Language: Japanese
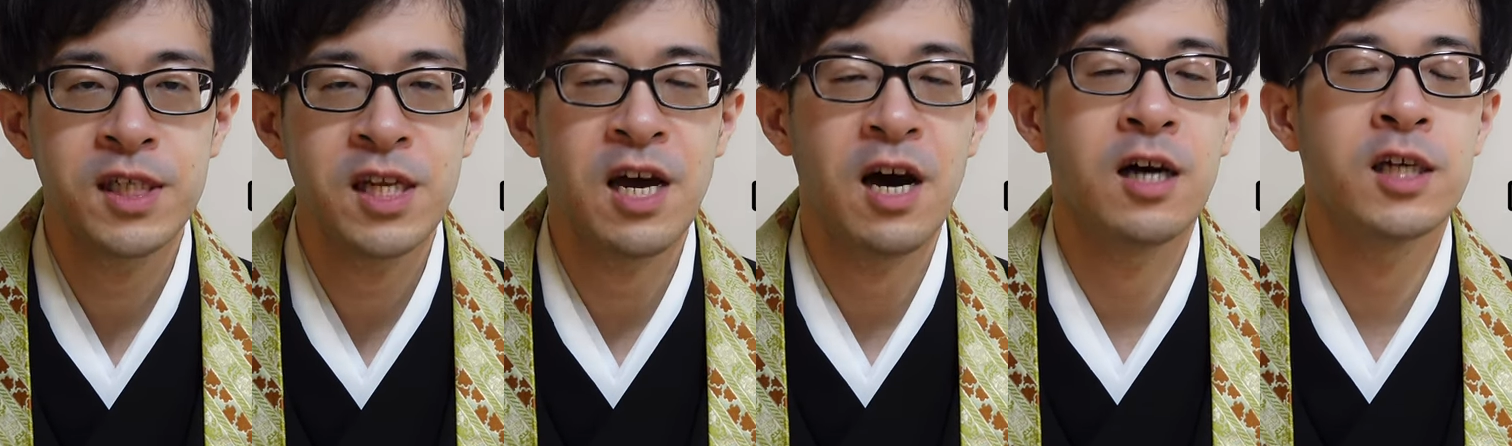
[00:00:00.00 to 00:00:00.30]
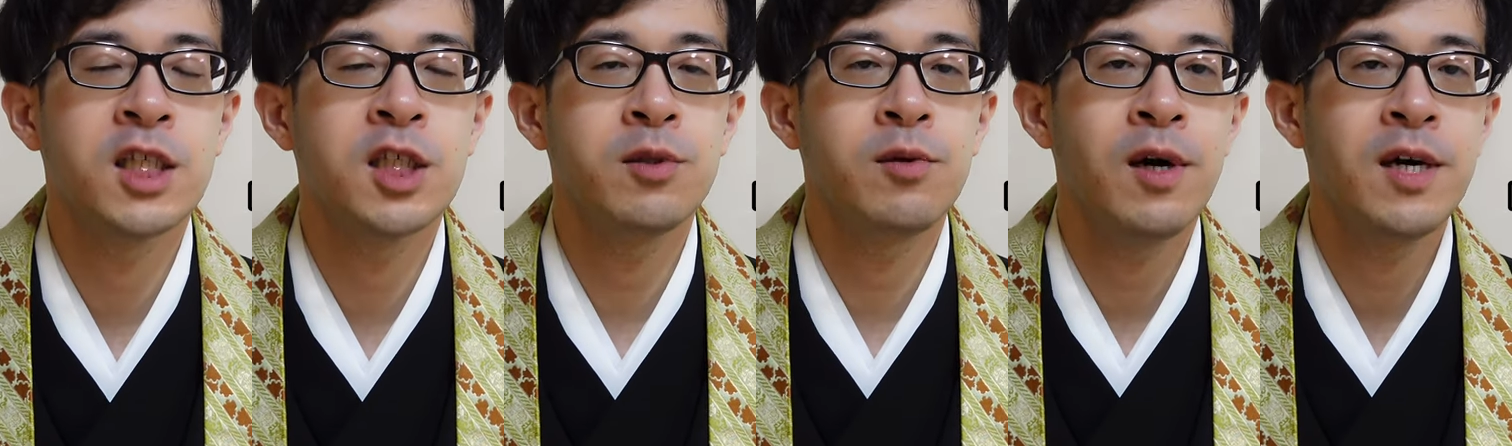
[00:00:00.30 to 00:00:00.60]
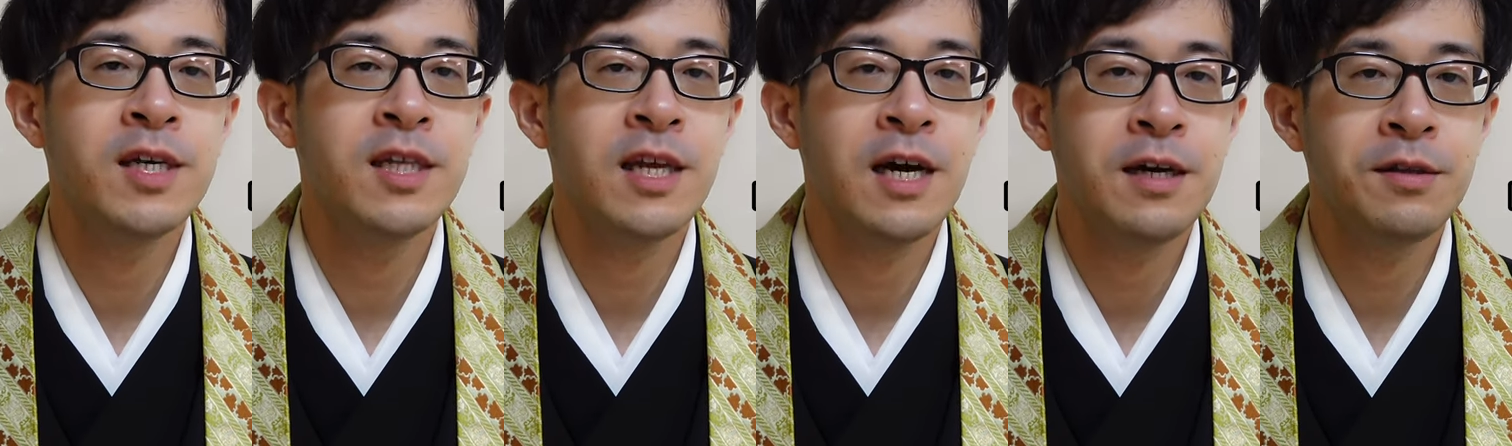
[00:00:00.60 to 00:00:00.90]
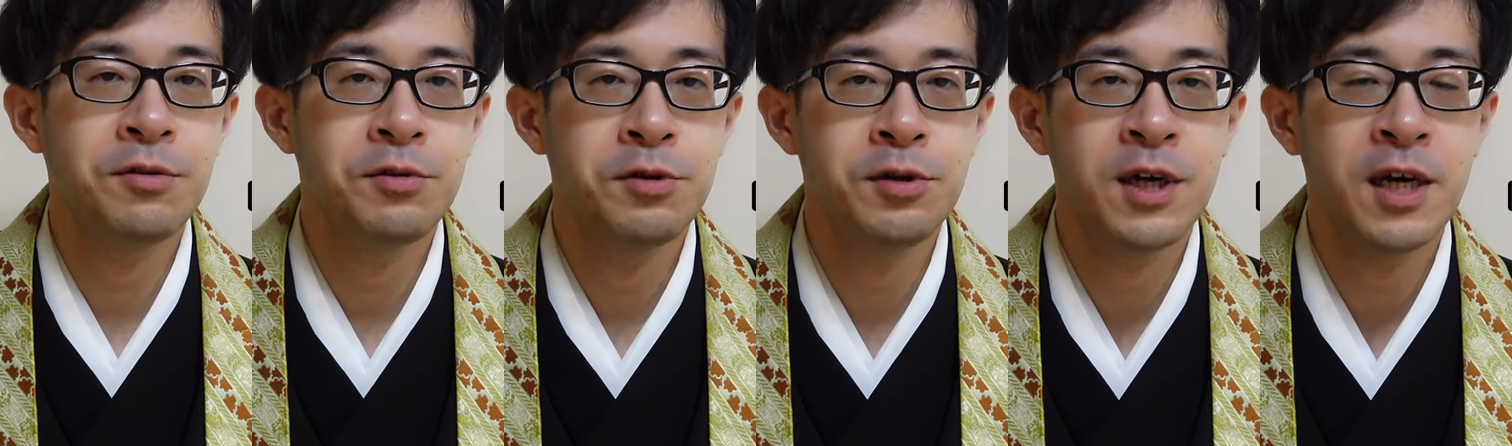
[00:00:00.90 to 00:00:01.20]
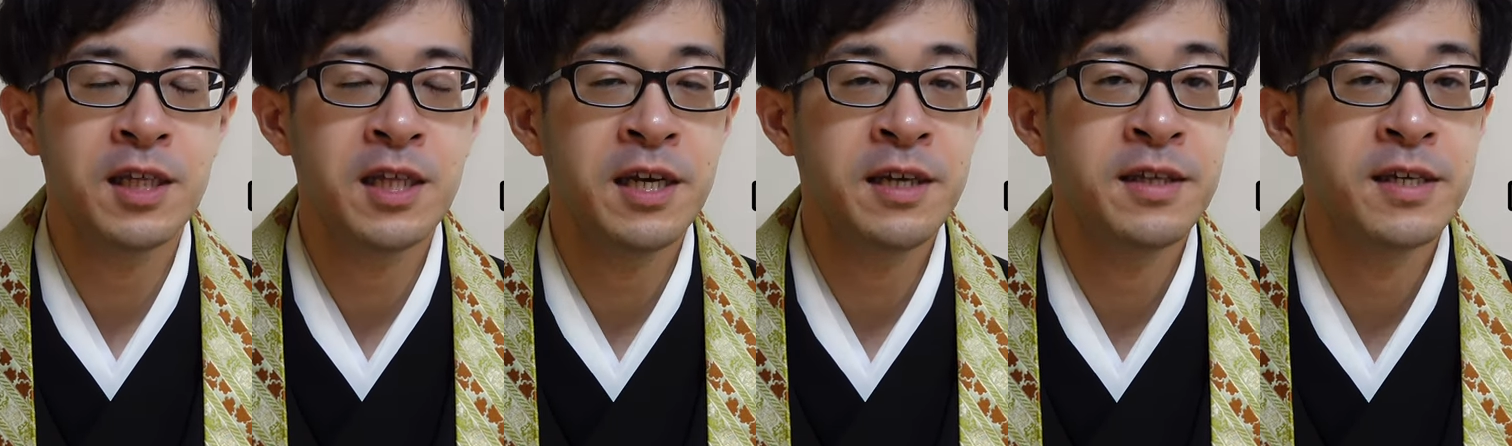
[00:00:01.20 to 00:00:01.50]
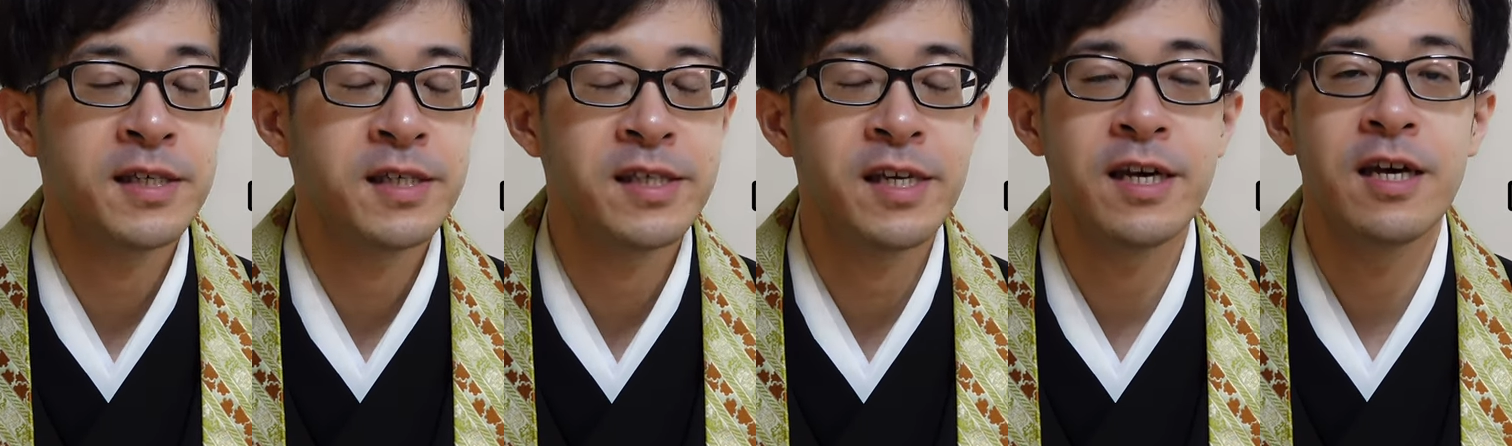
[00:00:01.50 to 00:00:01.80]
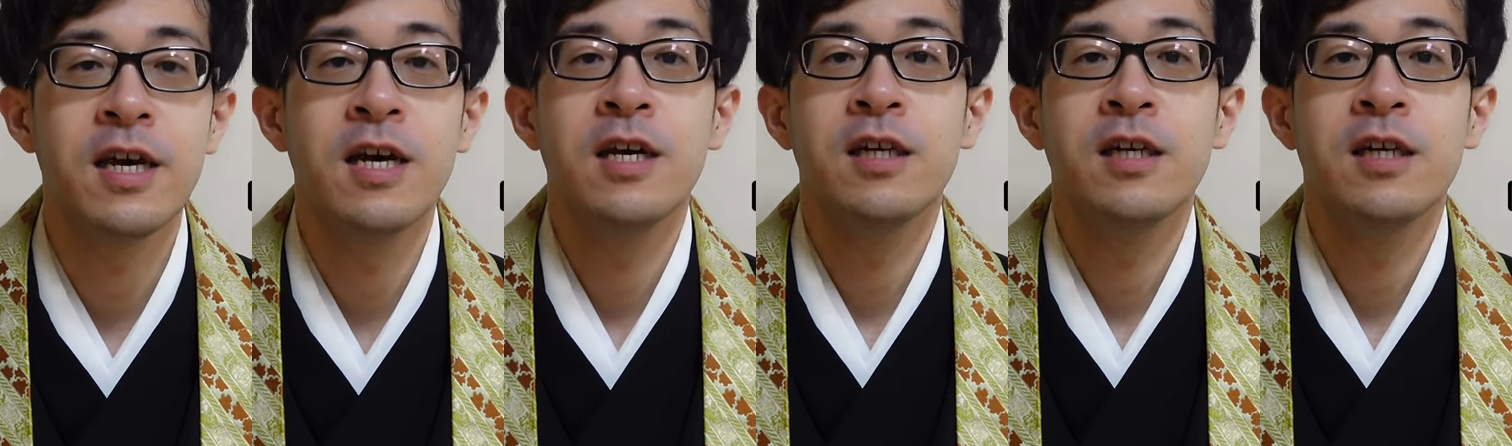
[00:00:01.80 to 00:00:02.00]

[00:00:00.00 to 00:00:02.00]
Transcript: して味わいたいという方にですね